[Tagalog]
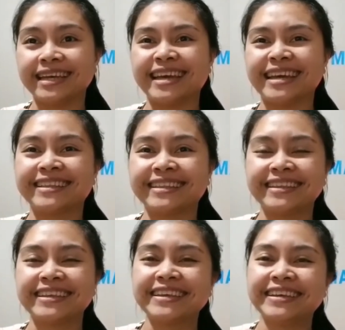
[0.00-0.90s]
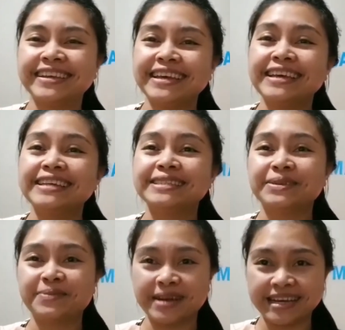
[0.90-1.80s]
Ayan.
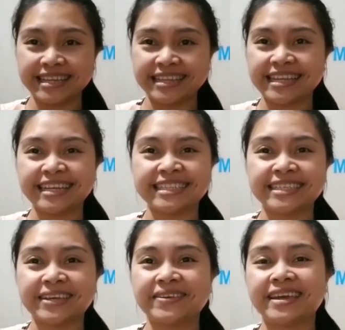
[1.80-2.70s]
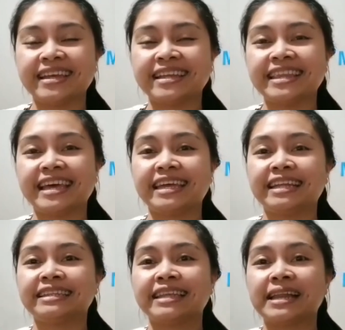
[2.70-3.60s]
So bagay talaga sa iyo 'yan
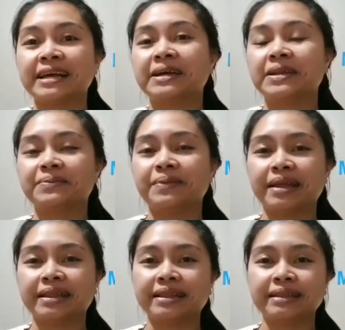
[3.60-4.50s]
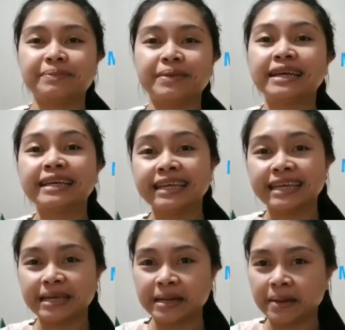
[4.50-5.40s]
dahil talaga naman
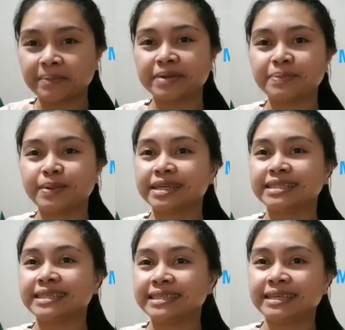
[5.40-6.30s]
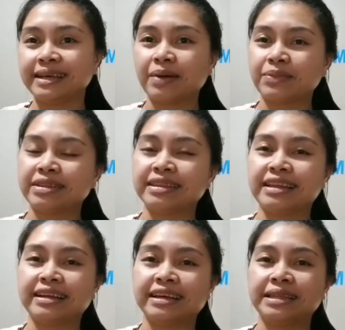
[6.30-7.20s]
pinaghihirapan, pinagsisikapan
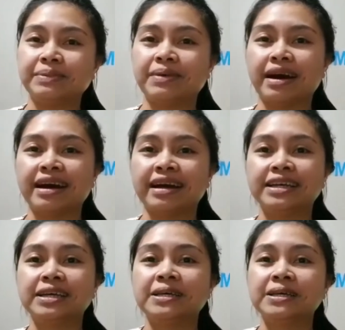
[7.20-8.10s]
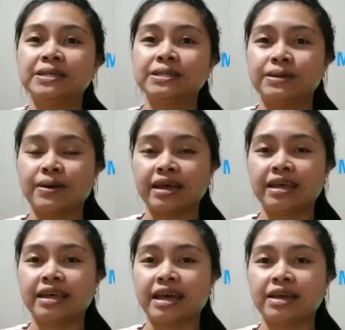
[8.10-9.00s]
talaga, 'di ba? So
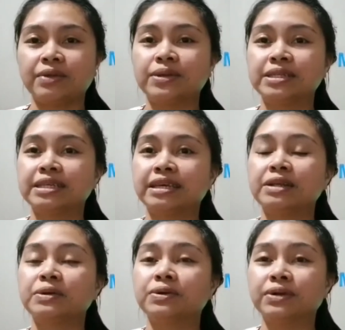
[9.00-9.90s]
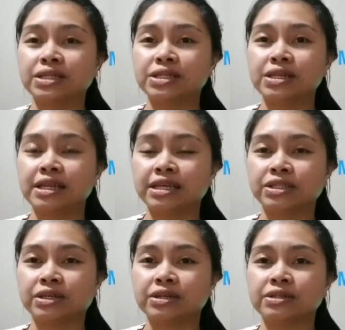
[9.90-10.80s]
ayan, once again
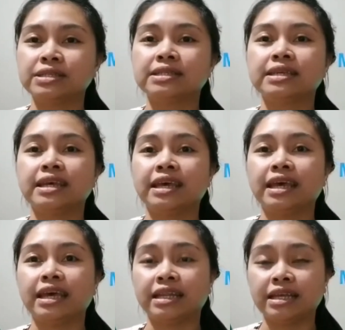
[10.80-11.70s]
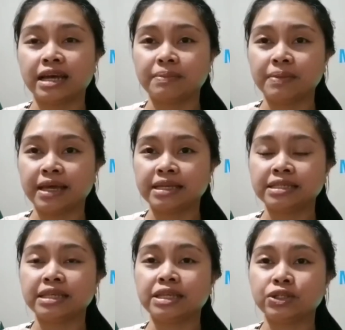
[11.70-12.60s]
congratulations and God
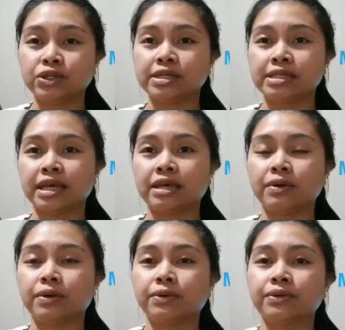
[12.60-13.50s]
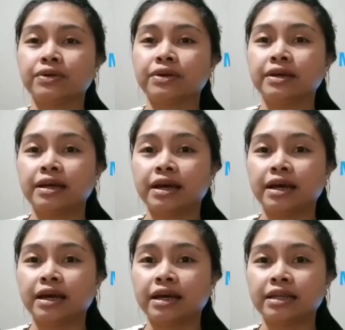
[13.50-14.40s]
bless. Enjoy sa iyong
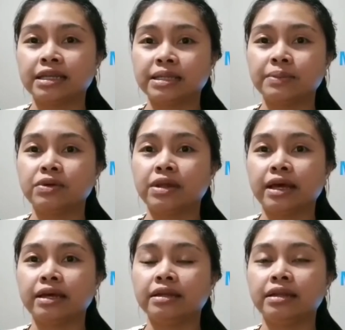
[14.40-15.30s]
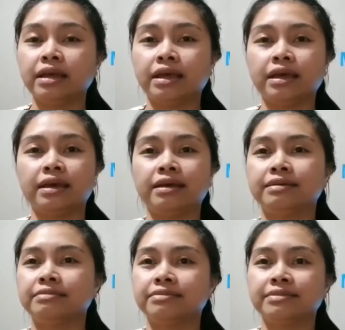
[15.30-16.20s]
uh, nasimulan.
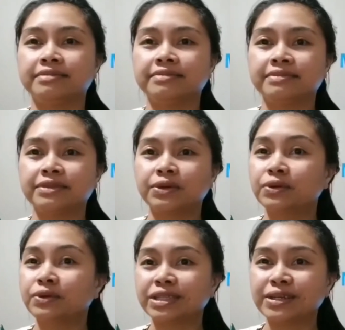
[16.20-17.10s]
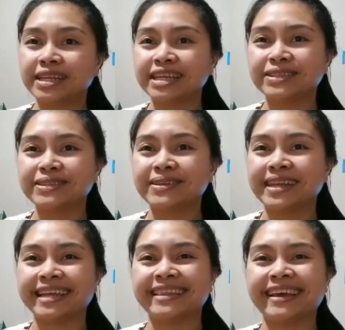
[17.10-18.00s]
And congratulations
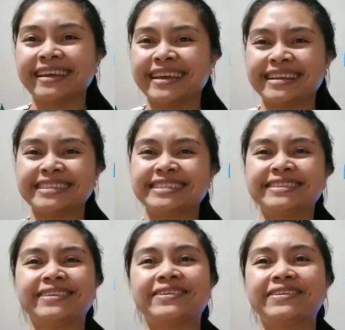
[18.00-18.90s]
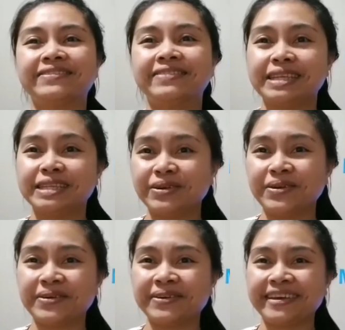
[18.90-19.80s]
ulit. Ayan. So,
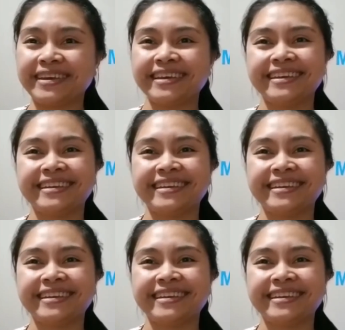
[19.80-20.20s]
enjoy!